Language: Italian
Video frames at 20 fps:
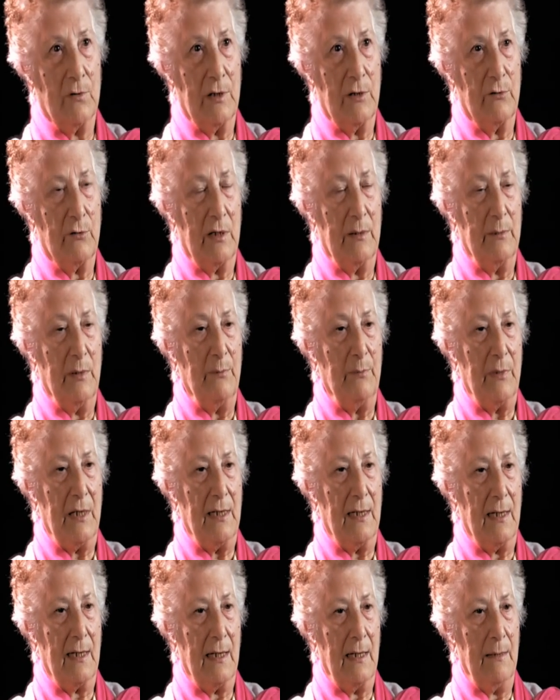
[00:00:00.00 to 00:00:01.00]
Ho detto alle
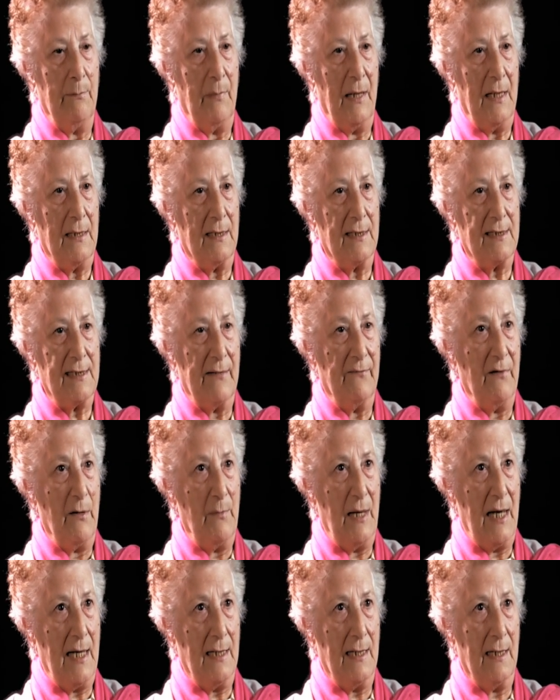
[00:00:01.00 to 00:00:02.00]
bambine che il padre
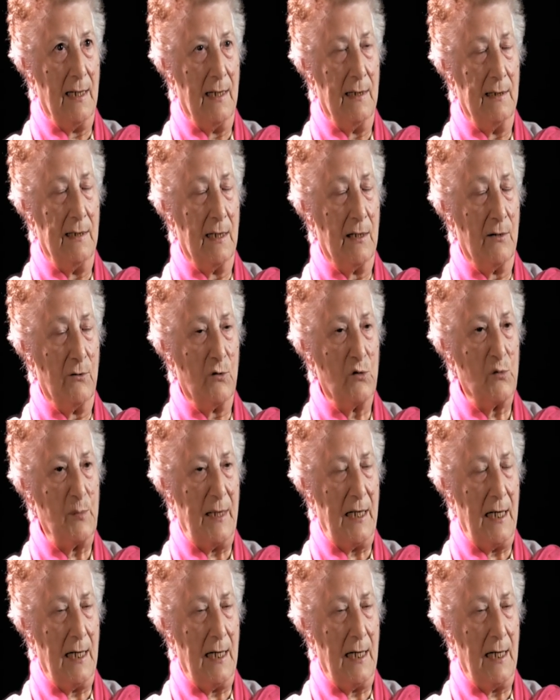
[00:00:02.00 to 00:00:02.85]
stava male ed era in